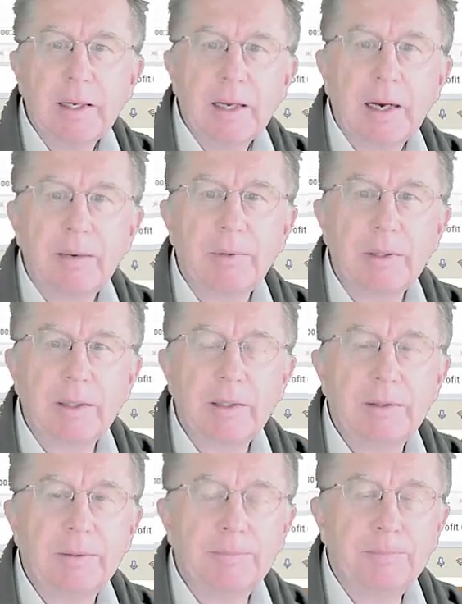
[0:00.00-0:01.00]
Aber
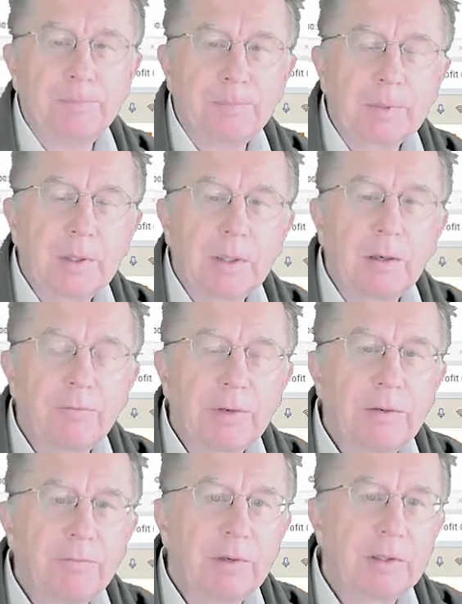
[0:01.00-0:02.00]
ähm, auf
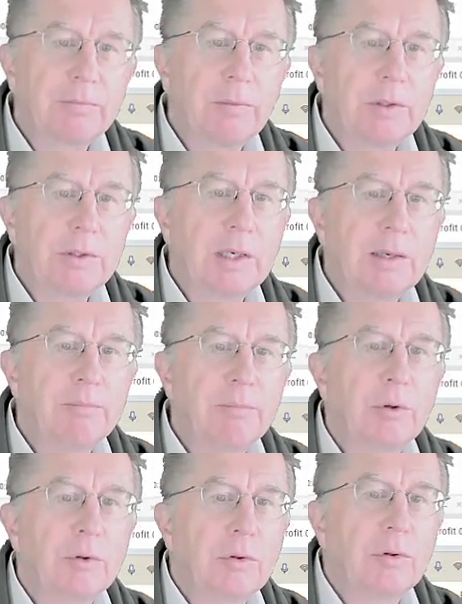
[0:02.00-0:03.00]
jeden Fall wollen sie ein
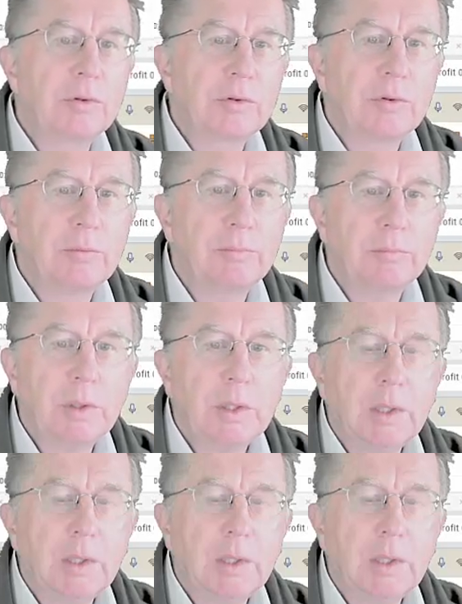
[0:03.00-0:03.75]
Pendant zum,